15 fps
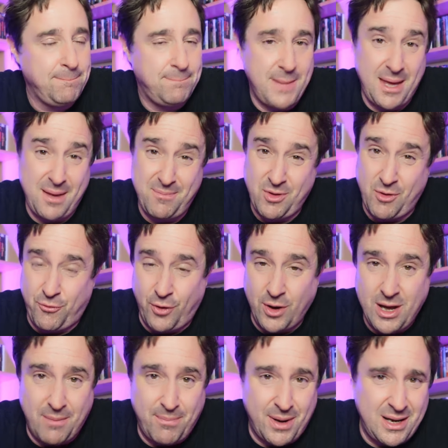Ähm,
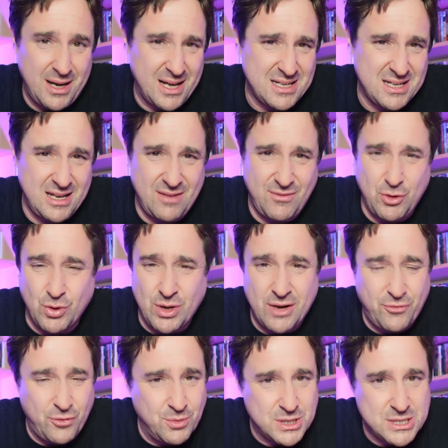Feuerball hatte irgendwie
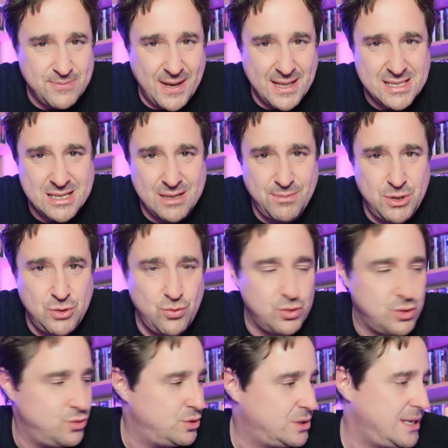125
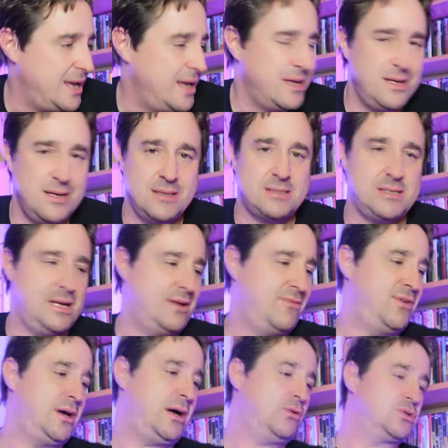Minuten und der hier ist
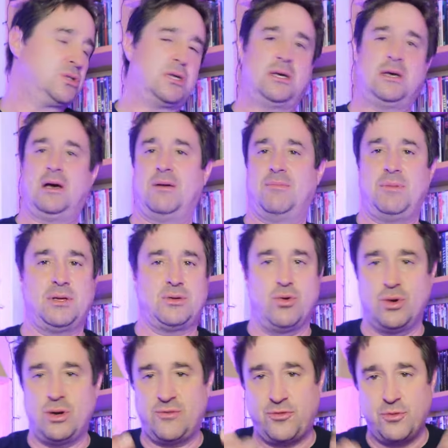irgendwie rausgegangen mit
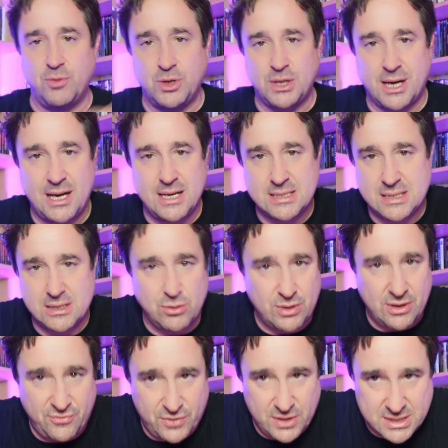135,
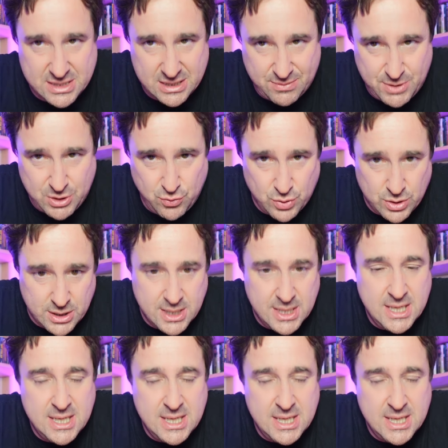140 Minuten.